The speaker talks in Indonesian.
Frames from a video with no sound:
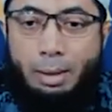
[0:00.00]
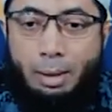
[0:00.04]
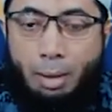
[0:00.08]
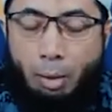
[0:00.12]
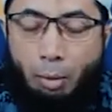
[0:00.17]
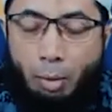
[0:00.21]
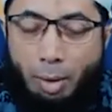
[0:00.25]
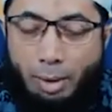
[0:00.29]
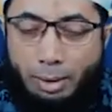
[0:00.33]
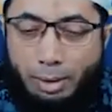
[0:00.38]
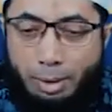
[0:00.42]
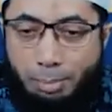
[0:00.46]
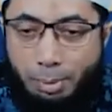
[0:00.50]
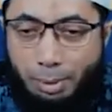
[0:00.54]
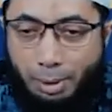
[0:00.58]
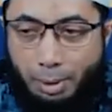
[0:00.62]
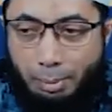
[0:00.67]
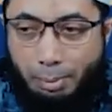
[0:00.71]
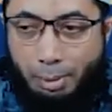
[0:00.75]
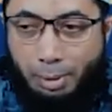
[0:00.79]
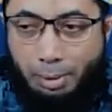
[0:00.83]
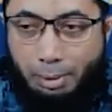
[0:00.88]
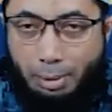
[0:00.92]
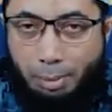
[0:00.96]
Kalau Anda
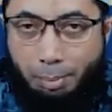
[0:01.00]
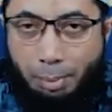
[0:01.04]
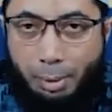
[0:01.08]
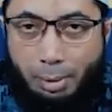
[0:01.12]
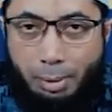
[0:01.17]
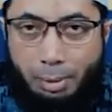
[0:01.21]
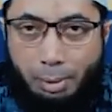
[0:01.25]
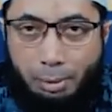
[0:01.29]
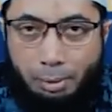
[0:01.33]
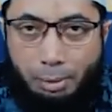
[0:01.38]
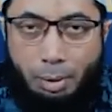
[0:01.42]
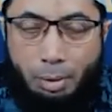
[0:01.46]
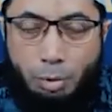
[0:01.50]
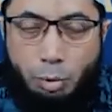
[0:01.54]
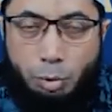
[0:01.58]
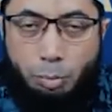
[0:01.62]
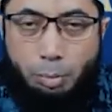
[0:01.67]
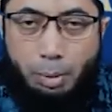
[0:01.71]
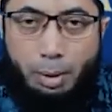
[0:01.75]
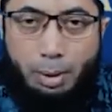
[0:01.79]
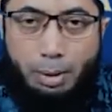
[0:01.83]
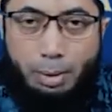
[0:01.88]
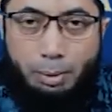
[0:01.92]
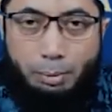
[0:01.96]
beriman kepada Allah
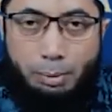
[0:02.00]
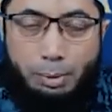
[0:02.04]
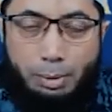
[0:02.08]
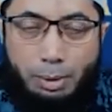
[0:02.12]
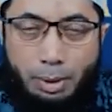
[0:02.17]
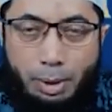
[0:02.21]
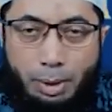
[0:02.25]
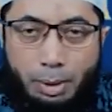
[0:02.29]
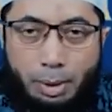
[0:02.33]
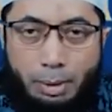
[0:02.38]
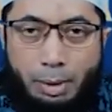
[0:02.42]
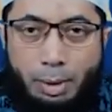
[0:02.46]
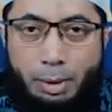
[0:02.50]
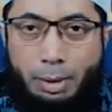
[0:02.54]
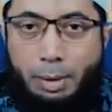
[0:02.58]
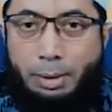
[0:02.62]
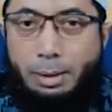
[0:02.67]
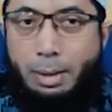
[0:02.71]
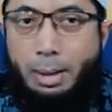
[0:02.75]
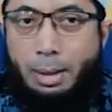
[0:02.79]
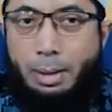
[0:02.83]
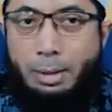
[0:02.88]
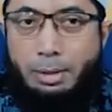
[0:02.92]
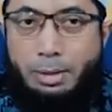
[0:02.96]
Subhanahu wa taala dan
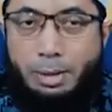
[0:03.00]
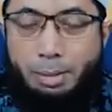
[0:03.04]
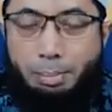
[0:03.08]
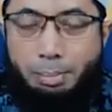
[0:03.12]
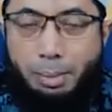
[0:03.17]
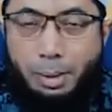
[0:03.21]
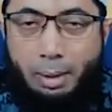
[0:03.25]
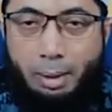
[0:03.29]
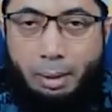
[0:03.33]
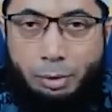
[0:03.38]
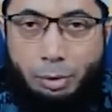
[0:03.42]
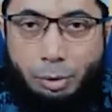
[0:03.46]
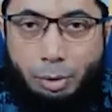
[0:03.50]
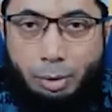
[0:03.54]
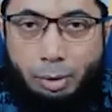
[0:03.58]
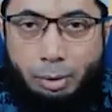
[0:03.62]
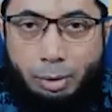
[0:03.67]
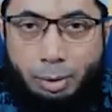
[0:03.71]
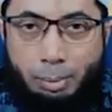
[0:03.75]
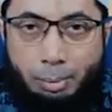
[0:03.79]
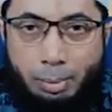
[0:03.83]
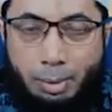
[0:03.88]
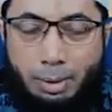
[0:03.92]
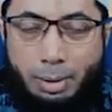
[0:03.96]
kita akan sampaikan insya
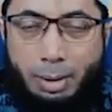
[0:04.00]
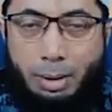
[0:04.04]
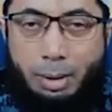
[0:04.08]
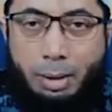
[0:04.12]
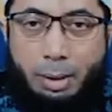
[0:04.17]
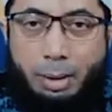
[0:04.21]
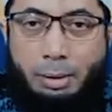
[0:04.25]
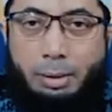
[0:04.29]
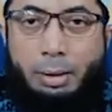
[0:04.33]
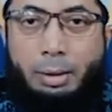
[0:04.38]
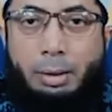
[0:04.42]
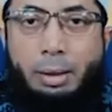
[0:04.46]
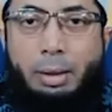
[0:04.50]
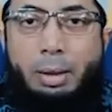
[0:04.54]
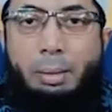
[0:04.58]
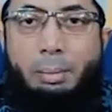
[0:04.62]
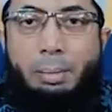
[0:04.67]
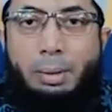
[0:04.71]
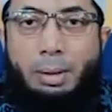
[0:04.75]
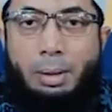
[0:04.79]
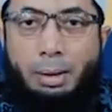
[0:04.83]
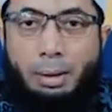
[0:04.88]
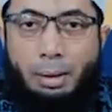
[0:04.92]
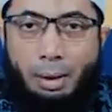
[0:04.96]
Allah di materi kita dan ini
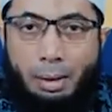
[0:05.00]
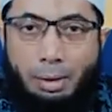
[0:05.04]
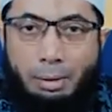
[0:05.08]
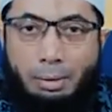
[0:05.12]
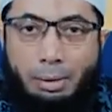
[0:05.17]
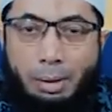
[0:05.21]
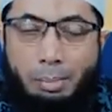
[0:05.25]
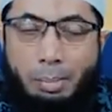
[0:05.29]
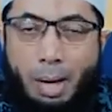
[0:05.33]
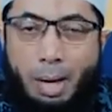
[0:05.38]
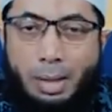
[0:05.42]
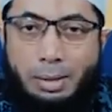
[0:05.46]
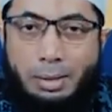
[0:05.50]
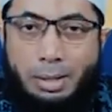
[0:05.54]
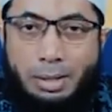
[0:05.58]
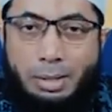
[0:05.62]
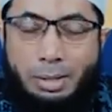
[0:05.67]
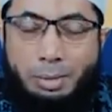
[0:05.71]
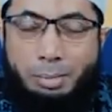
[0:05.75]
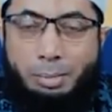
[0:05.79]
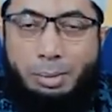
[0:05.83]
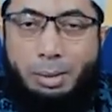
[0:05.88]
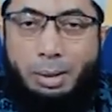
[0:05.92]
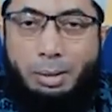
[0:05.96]
menjadi inti bahasan
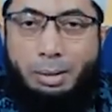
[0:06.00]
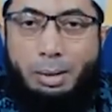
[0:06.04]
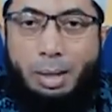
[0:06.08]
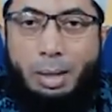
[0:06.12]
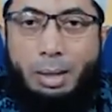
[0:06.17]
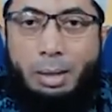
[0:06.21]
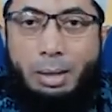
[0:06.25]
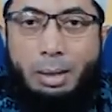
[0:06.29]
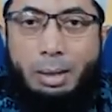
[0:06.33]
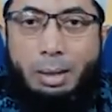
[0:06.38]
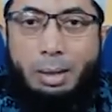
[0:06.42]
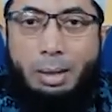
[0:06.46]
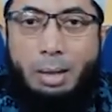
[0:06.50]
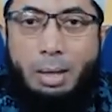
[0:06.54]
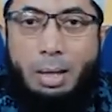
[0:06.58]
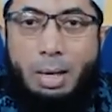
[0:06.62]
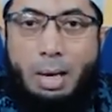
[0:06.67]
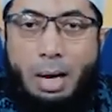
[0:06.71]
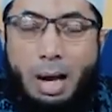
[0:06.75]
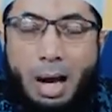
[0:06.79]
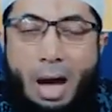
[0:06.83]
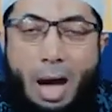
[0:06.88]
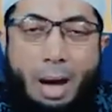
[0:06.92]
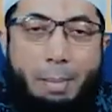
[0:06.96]
sebenarnya
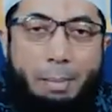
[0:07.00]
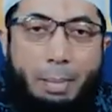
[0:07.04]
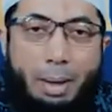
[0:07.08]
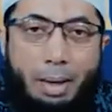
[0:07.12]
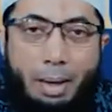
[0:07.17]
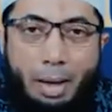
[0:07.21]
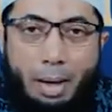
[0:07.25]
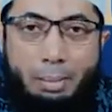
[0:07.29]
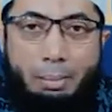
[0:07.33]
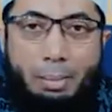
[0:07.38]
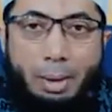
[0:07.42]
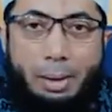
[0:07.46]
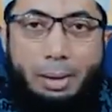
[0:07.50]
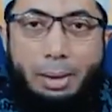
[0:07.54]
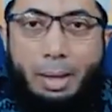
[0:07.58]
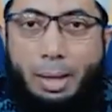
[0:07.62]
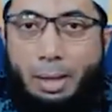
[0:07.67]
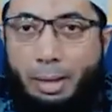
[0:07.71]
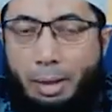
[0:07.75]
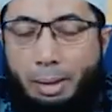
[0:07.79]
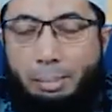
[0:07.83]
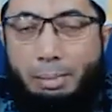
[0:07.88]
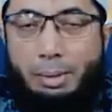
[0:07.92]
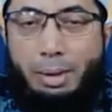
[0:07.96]
amal-amal
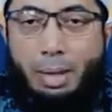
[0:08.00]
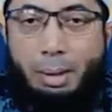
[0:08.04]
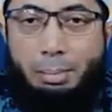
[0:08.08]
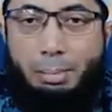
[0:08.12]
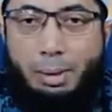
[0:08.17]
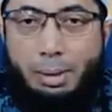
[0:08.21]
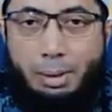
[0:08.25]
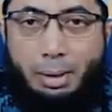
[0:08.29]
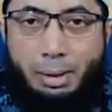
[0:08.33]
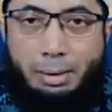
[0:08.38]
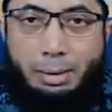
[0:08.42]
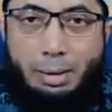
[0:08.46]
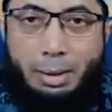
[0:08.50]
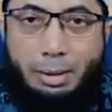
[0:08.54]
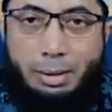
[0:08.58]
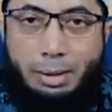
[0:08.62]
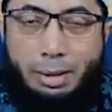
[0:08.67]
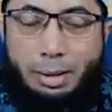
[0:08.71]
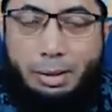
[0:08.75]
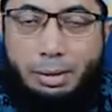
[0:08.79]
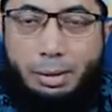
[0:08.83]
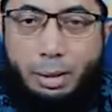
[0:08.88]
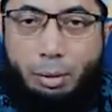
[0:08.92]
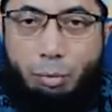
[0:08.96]
yang akan menyelamatkan dari
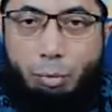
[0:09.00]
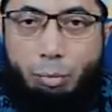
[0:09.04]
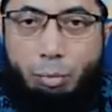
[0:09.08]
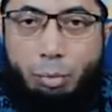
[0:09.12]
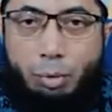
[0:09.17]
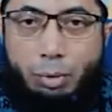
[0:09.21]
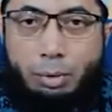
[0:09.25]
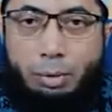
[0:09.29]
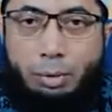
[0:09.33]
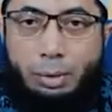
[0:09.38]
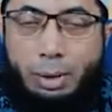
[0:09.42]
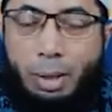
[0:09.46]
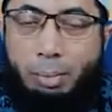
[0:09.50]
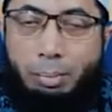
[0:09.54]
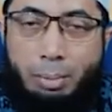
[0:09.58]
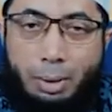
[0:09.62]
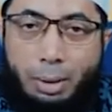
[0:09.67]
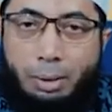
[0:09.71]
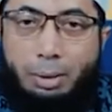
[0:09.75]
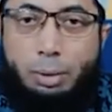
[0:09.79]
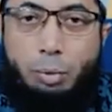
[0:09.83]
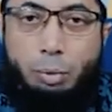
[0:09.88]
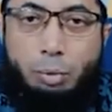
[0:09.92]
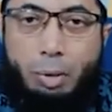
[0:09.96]
siksa kubur yang
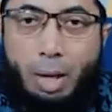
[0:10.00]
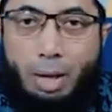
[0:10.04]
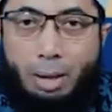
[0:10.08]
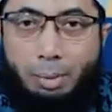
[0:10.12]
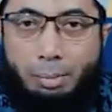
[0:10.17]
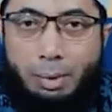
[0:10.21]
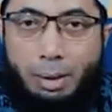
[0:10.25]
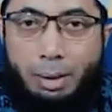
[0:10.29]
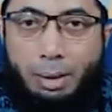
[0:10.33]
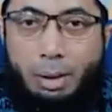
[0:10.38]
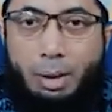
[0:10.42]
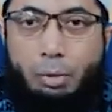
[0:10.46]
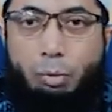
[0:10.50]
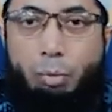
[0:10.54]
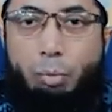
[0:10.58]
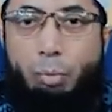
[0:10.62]
berarti juga akan menjadikan